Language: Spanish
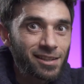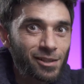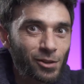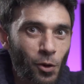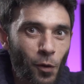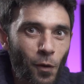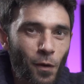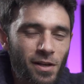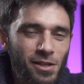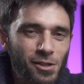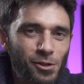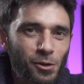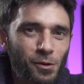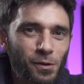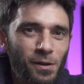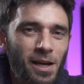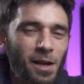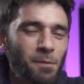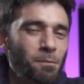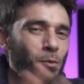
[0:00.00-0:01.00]
de todo
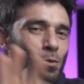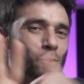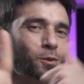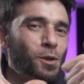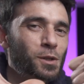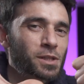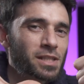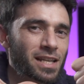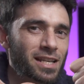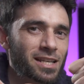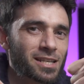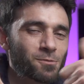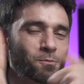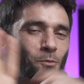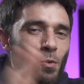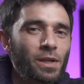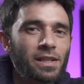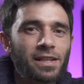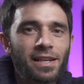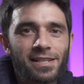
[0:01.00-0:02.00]
esto, el punto 6,
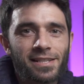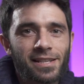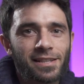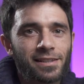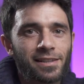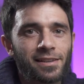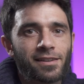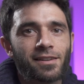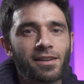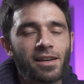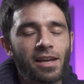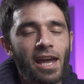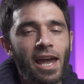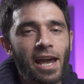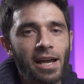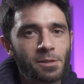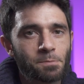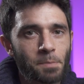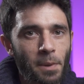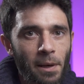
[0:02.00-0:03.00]
muy interesante,
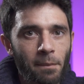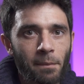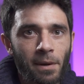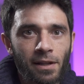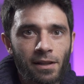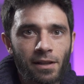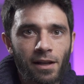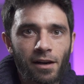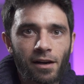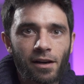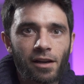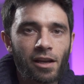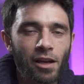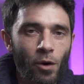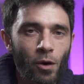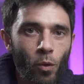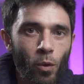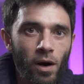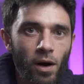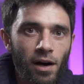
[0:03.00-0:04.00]
experimenta y
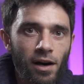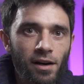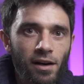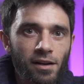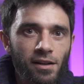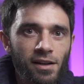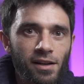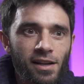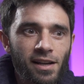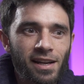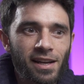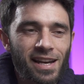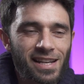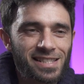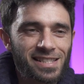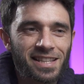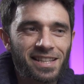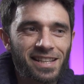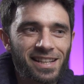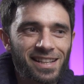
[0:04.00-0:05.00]
juega.
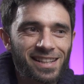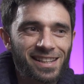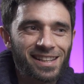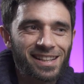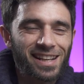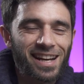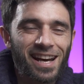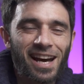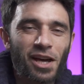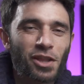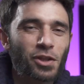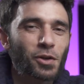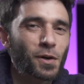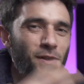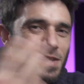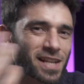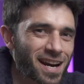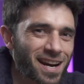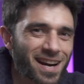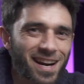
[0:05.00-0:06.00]
Es decir, haz
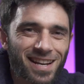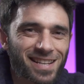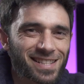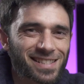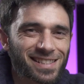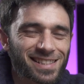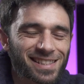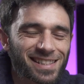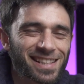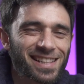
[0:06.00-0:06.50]
cosas raras,